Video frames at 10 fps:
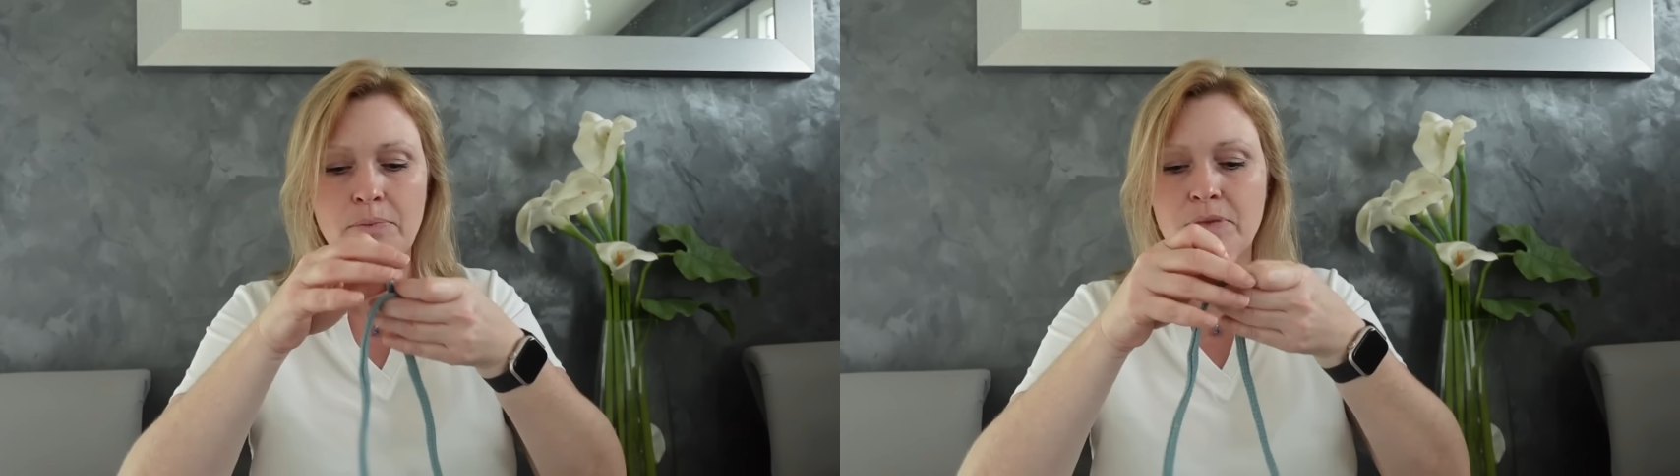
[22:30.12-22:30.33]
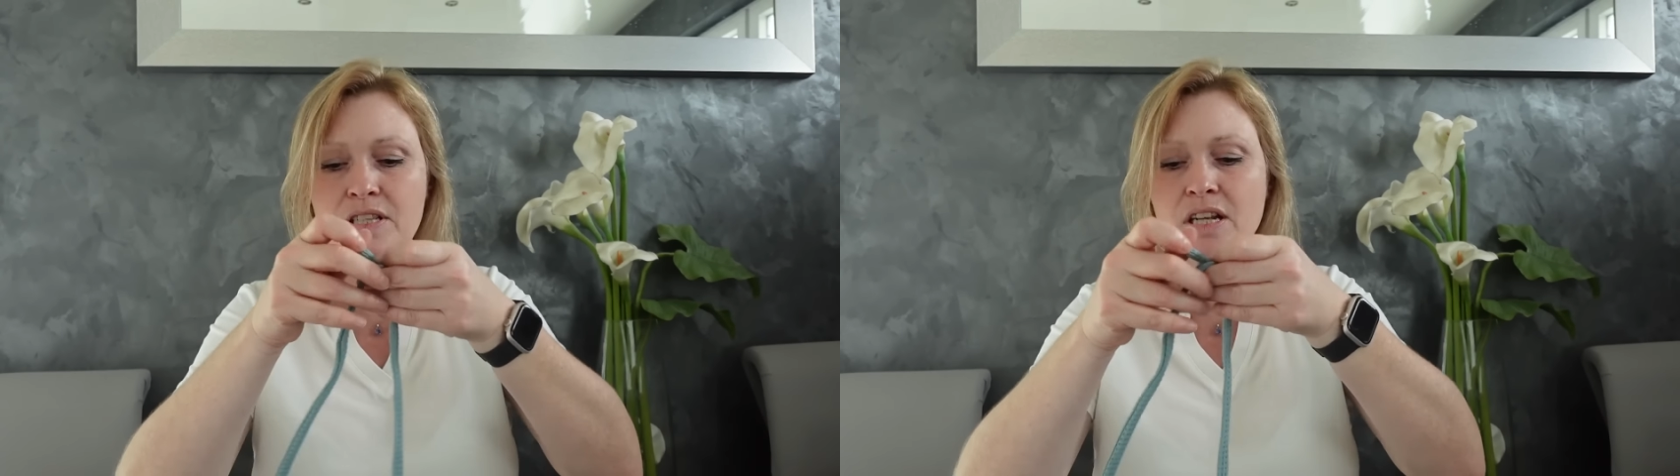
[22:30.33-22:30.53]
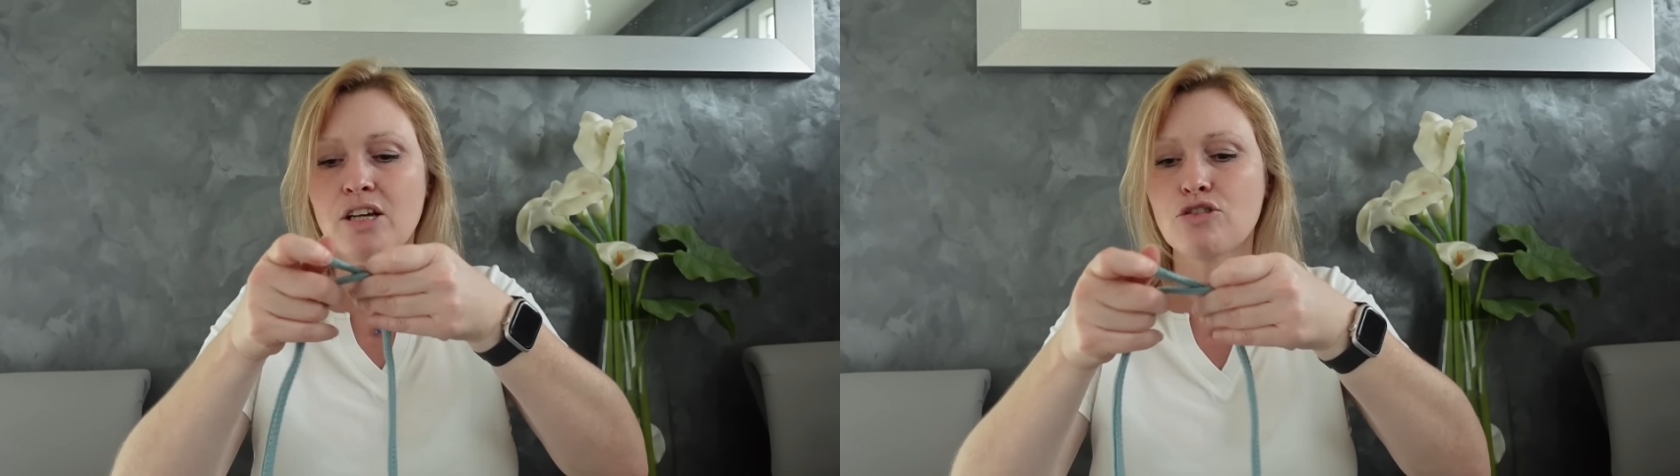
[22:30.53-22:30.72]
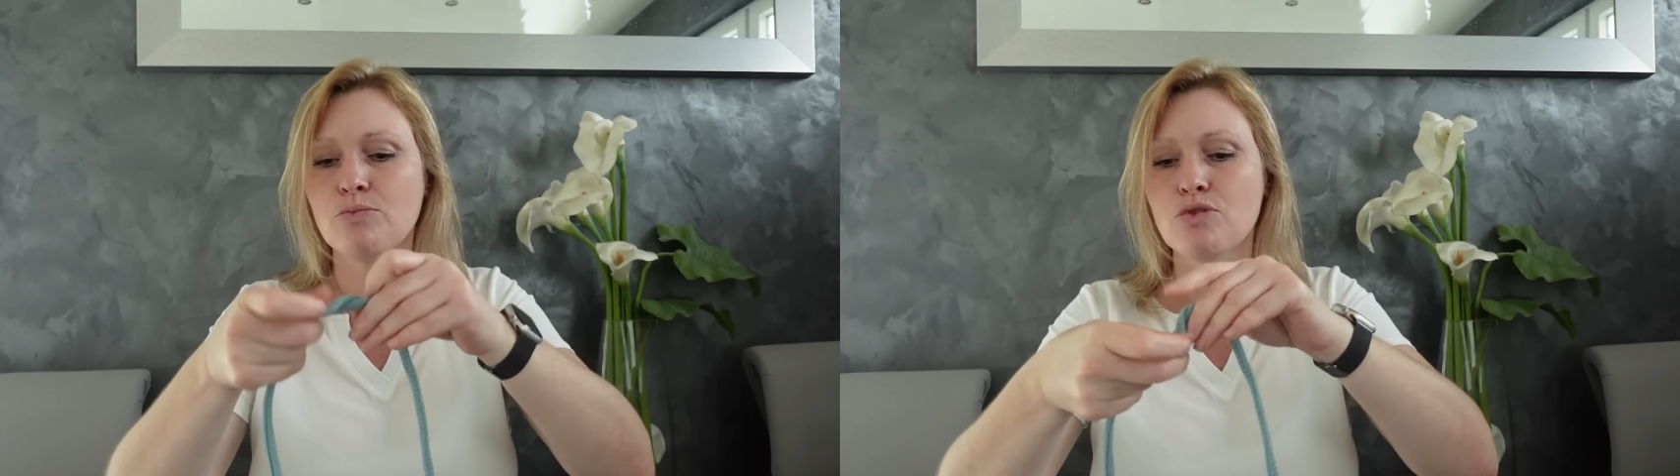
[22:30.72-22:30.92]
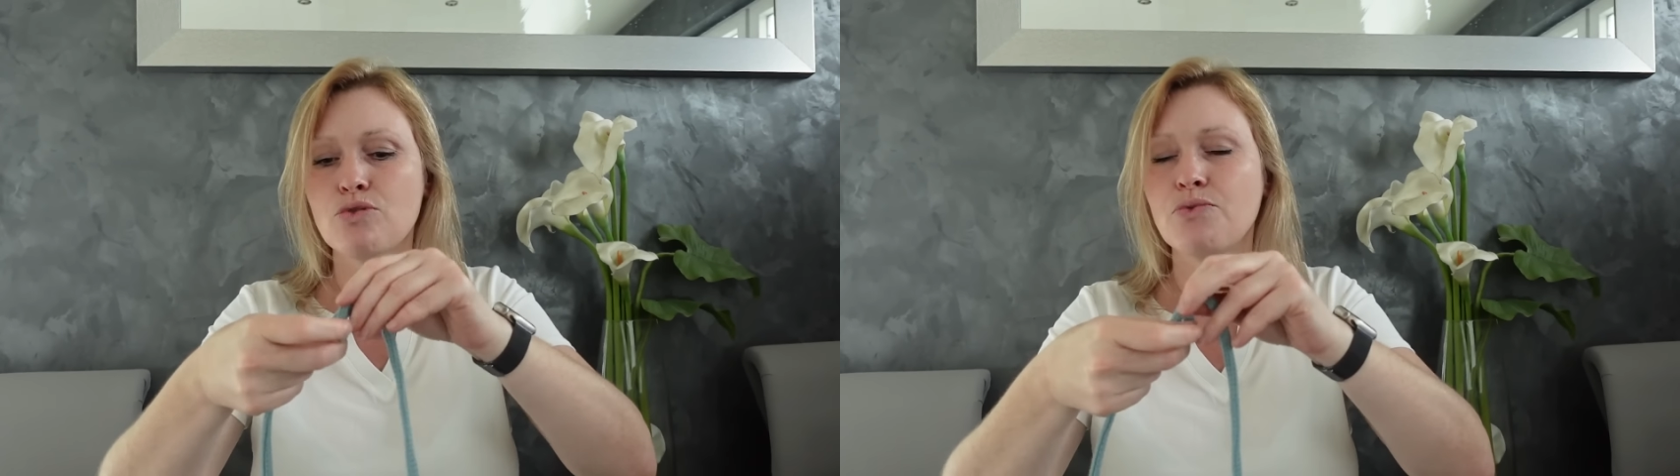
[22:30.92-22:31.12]
mais c'est
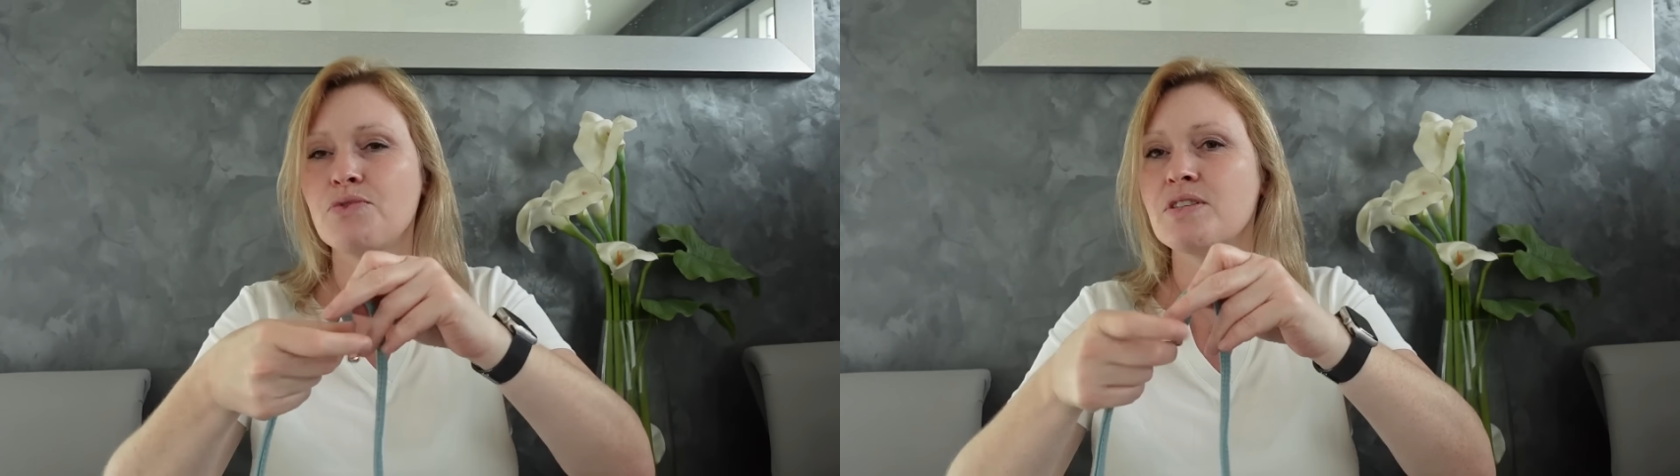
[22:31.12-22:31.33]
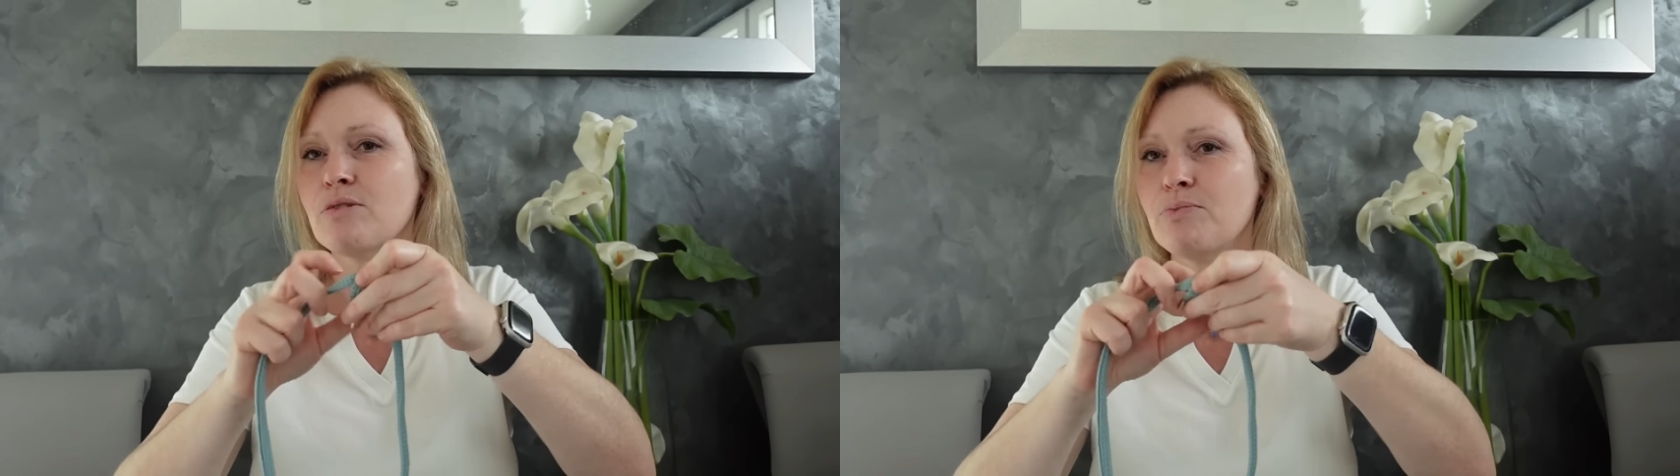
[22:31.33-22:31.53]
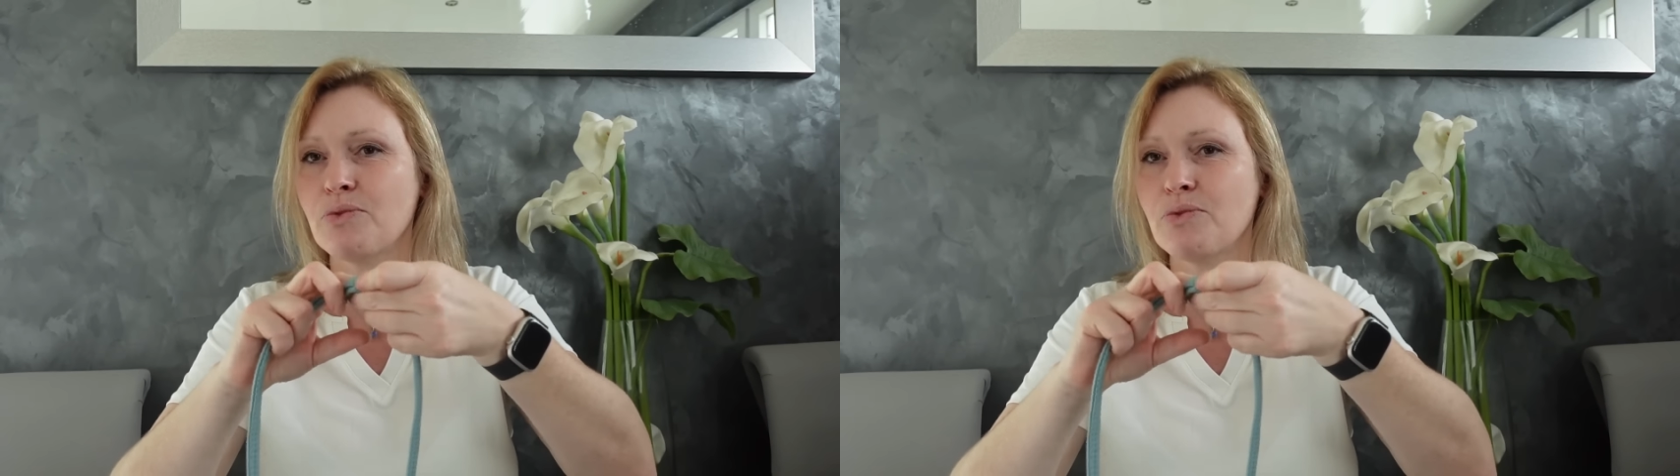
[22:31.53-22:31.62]
largement suffisant